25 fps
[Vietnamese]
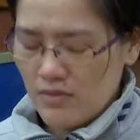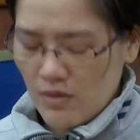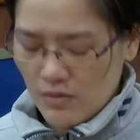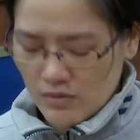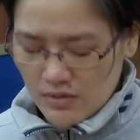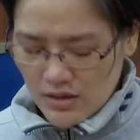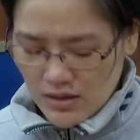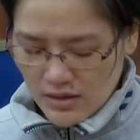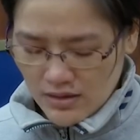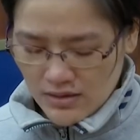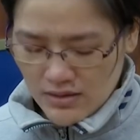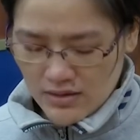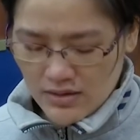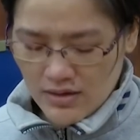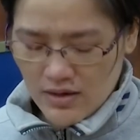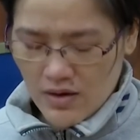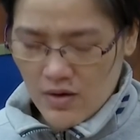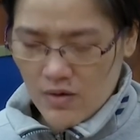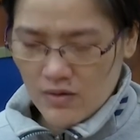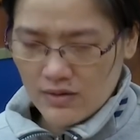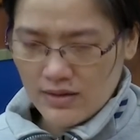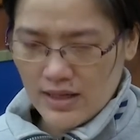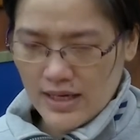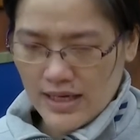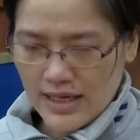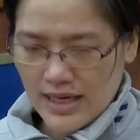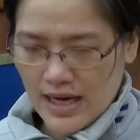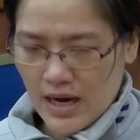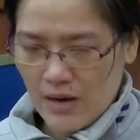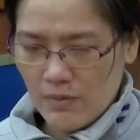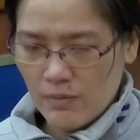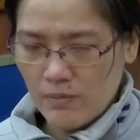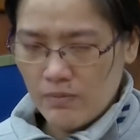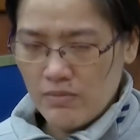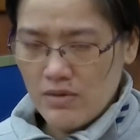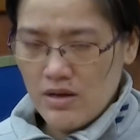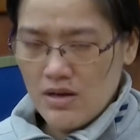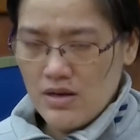phẫu thuật con thành
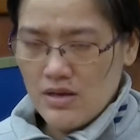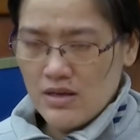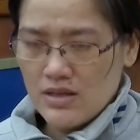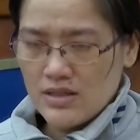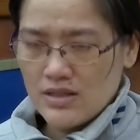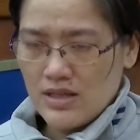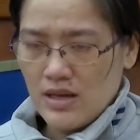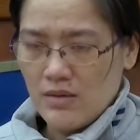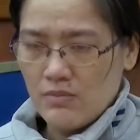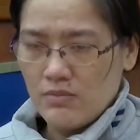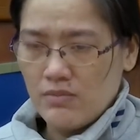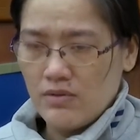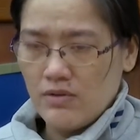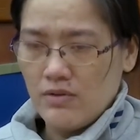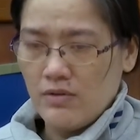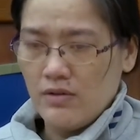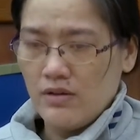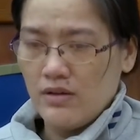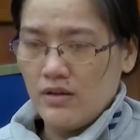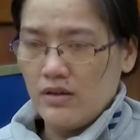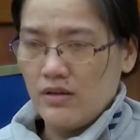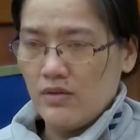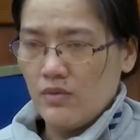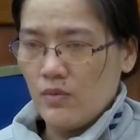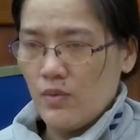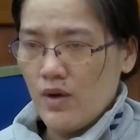công xong rồi